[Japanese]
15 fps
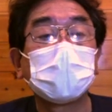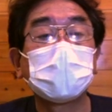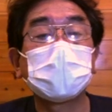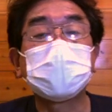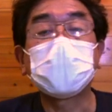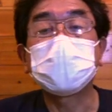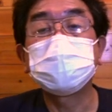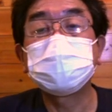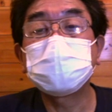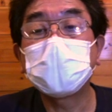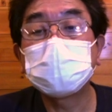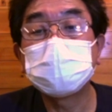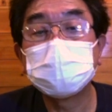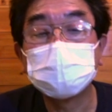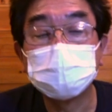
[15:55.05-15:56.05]
で、車中
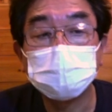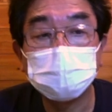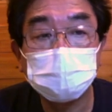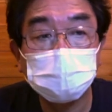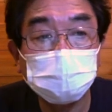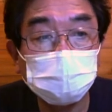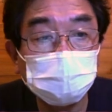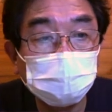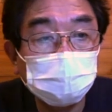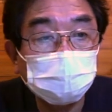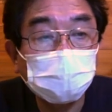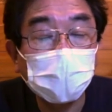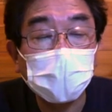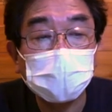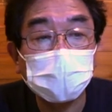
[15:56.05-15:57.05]
泊
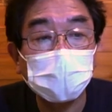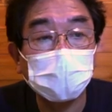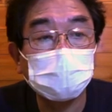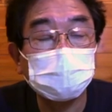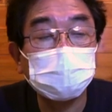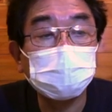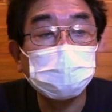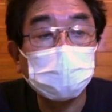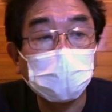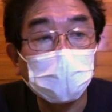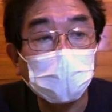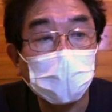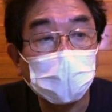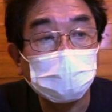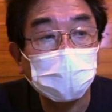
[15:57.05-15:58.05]
とかする
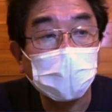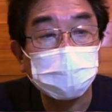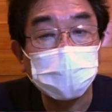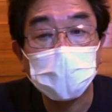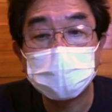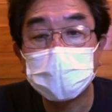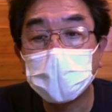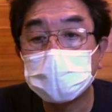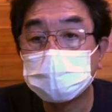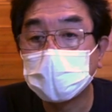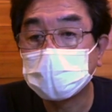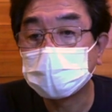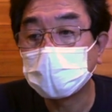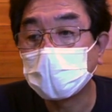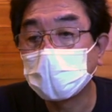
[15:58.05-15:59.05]
と、まあ、南会津
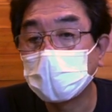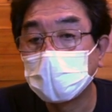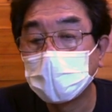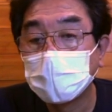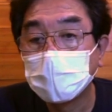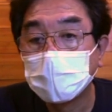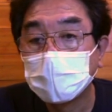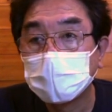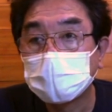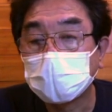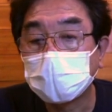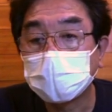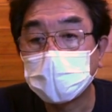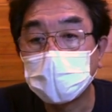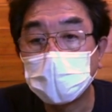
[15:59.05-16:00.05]
ですと、
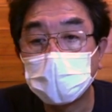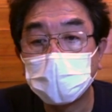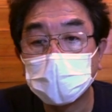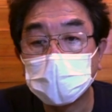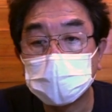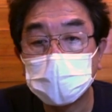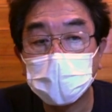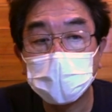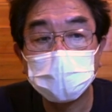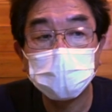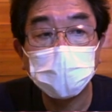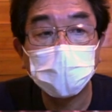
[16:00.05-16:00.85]
例えば私がいる